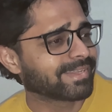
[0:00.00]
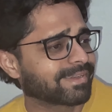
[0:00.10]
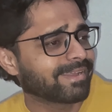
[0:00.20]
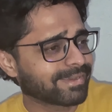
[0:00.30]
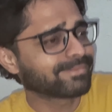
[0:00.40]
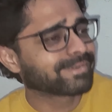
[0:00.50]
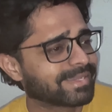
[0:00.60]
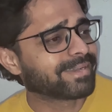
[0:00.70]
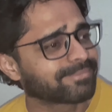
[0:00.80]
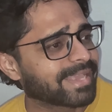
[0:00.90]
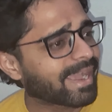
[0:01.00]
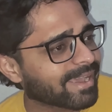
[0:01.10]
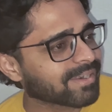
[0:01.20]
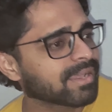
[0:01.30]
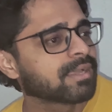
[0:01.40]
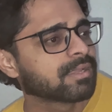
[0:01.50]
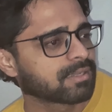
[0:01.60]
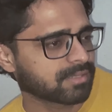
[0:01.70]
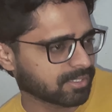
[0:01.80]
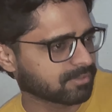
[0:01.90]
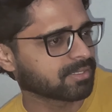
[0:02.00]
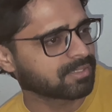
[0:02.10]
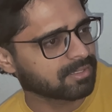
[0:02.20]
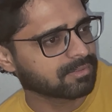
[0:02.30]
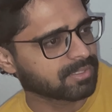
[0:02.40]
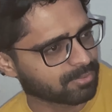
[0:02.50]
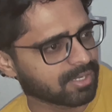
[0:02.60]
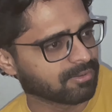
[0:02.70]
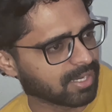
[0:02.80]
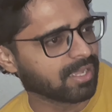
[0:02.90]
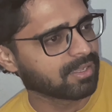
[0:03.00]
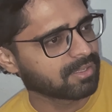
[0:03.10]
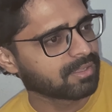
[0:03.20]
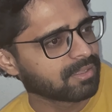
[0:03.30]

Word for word: बेटा खराब हो गया अब क्या करना तेरे को ये पूरा होना